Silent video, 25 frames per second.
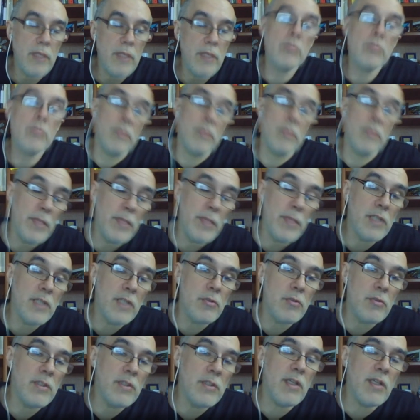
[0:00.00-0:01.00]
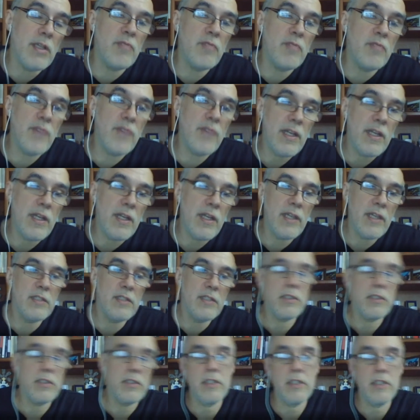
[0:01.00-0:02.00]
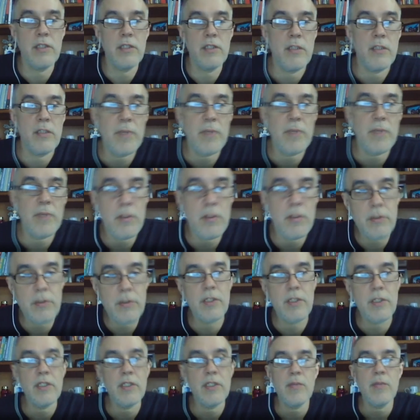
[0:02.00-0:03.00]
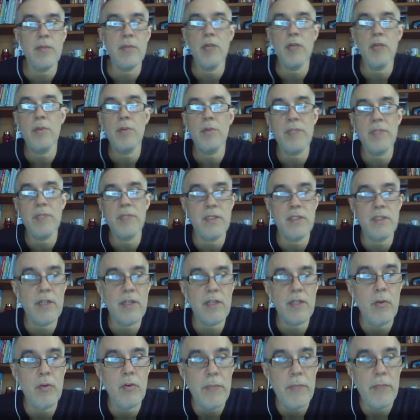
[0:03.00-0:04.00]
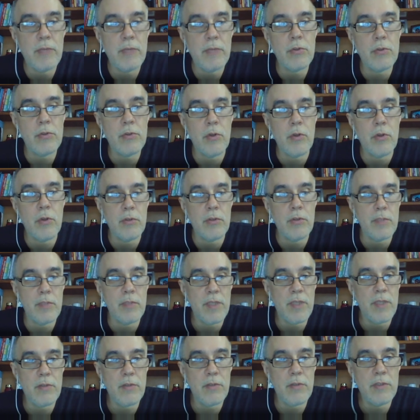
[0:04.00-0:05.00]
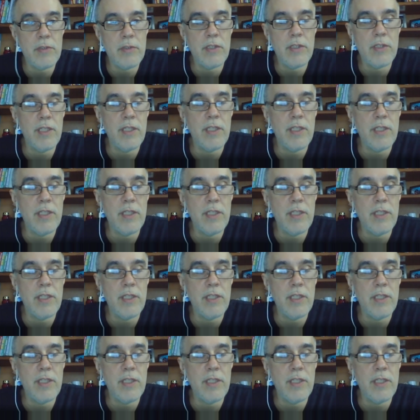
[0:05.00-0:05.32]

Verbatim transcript: uma das coisas que ele fala é que a gente rejeita para a consistência, mas não apresenta argumentos contra para a consistência.